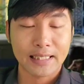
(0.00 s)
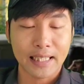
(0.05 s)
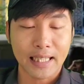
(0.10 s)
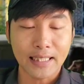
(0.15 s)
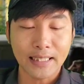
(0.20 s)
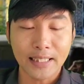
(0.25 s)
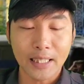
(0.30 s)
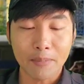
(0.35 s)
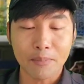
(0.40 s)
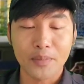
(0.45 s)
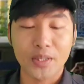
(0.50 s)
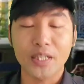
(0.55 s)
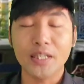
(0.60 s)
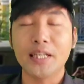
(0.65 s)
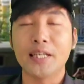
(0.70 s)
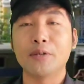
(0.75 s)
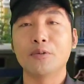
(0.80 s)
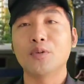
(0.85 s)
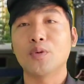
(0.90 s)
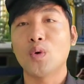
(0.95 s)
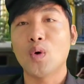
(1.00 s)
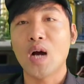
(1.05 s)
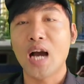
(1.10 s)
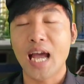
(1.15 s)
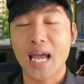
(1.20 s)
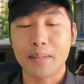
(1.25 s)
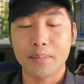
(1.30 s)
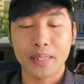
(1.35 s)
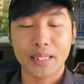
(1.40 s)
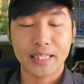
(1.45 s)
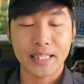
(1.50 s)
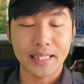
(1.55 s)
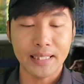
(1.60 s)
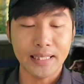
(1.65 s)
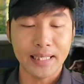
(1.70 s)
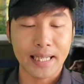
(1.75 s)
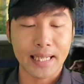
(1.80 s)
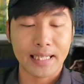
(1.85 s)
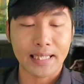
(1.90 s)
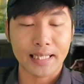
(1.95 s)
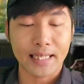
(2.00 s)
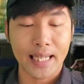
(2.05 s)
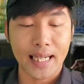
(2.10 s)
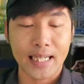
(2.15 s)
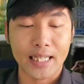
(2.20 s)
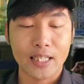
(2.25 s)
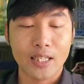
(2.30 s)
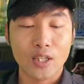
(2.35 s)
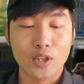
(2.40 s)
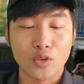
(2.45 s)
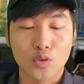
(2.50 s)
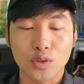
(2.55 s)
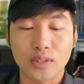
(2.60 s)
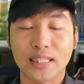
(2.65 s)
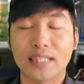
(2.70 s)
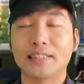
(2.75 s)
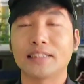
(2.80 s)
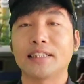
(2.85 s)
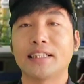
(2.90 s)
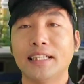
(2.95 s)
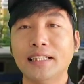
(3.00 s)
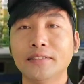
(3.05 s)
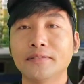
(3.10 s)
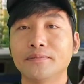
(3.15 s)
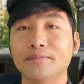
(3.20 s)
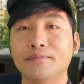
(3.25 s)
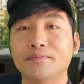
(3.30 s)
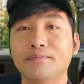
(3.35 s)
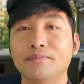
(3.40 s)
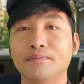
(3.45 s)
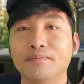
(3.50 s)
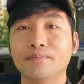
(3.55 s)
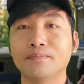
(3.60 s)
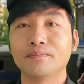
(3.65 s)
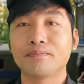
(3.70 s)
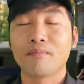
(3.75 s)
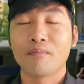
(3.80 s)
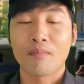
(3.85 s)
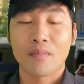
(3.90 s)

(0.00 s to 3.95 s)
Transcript: đánh cắp dữ liệu của 29.000 khách hàng của sàn Teret. Ừ.